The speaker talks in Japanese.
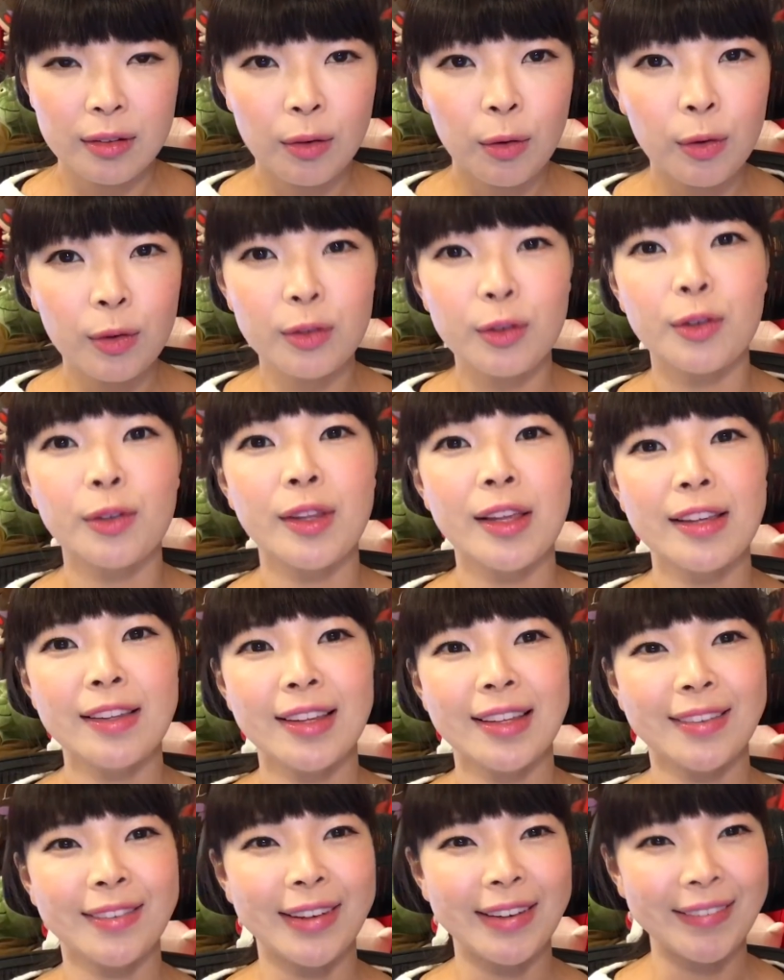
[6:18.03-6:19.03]
校長先
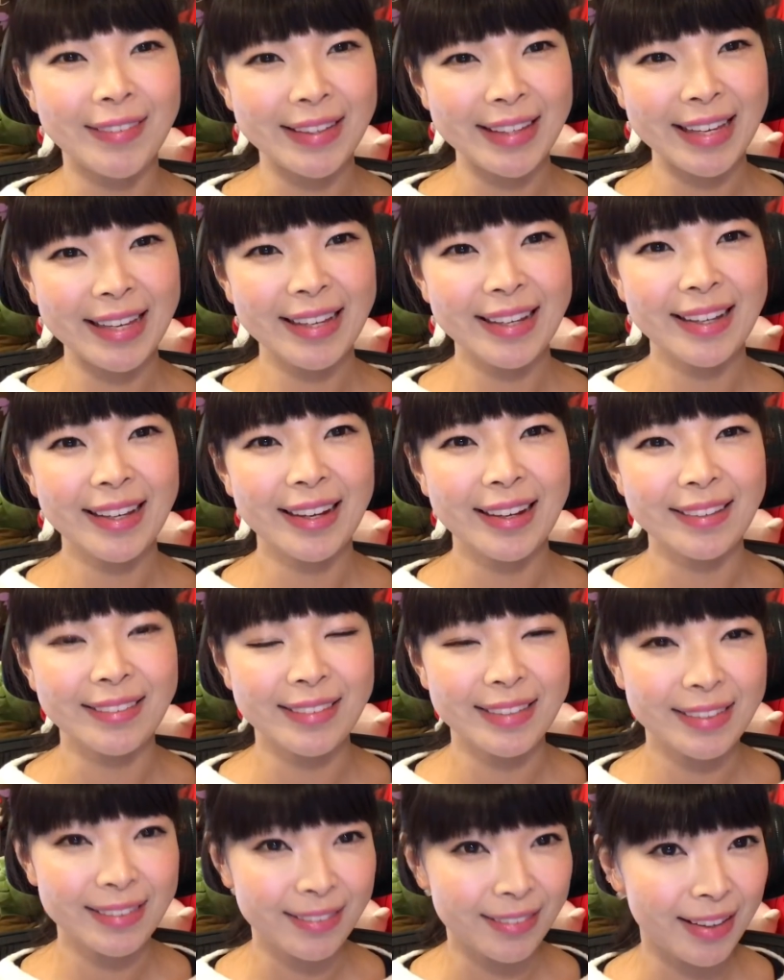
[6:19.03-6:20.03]
生とかはねあ
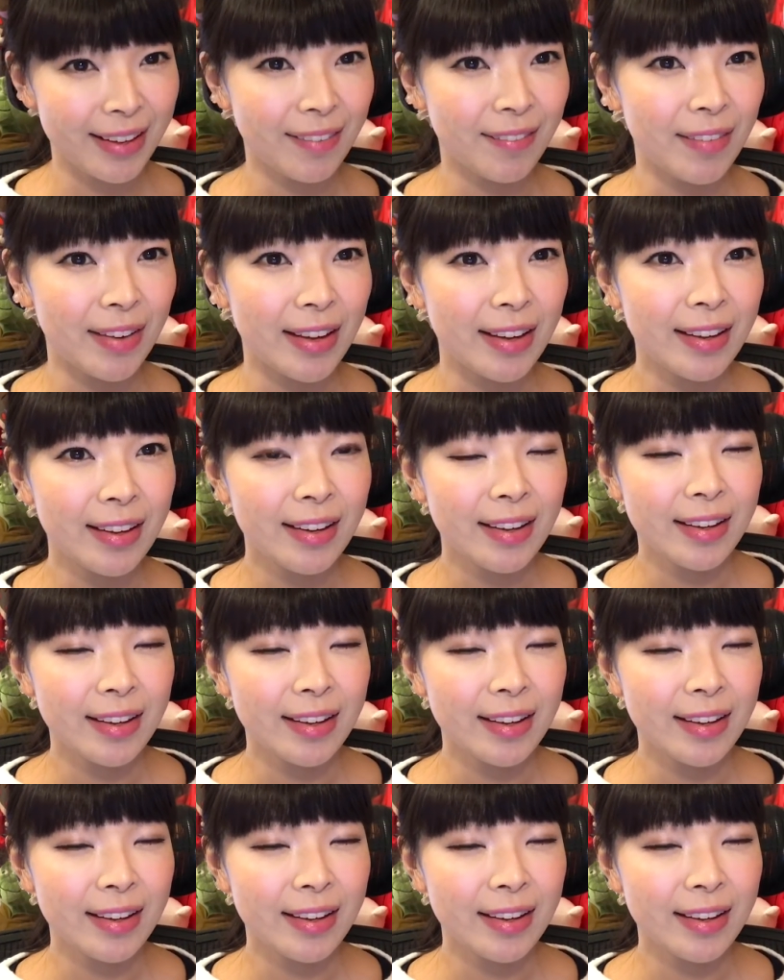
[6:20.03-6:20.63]
の一生懸命